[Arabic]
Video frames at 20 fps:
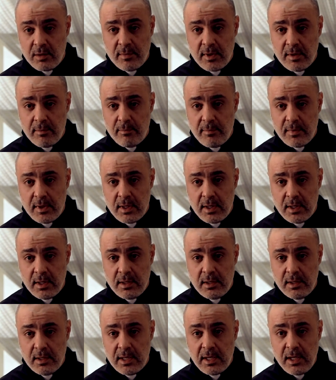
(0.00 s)
مهمة
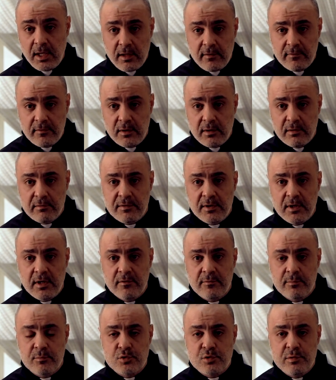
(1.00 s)
هي الحزن في
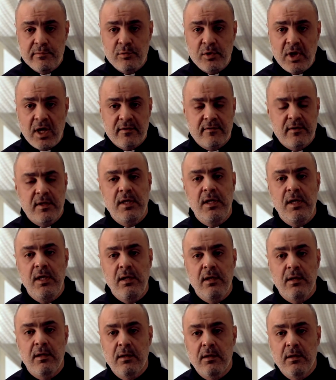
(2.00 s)
ناس بنشوفهم حزينين